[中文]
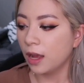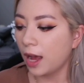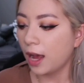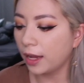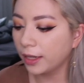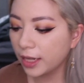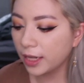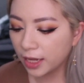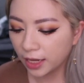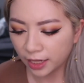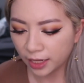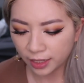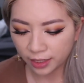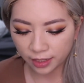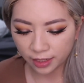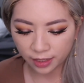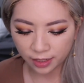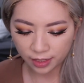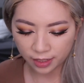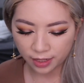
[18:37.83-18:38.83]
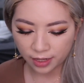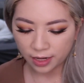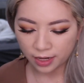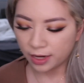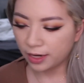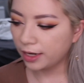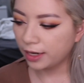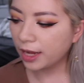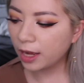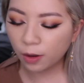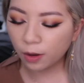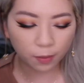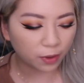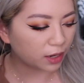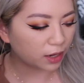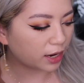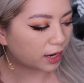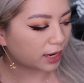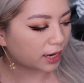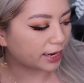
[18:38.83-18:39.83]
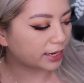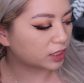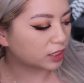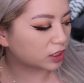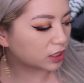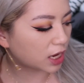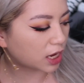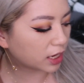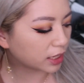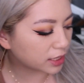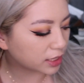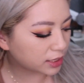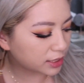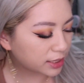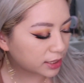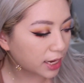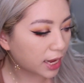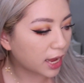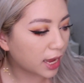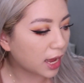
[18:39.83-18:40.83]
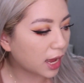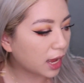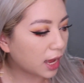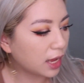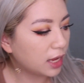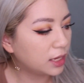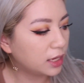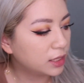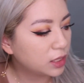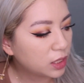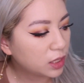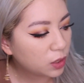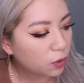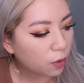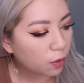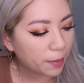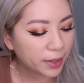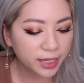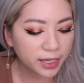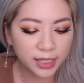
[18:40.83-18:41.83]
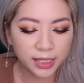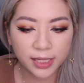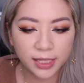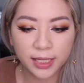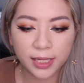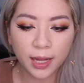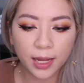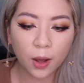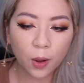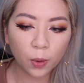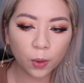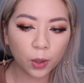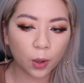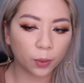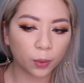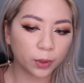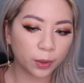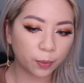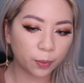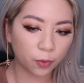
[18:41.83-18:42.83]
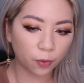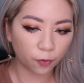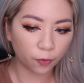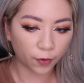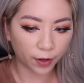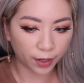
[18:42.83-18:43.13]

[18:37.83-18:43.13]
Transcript: 好的，那我们要来上一下。我们修容的部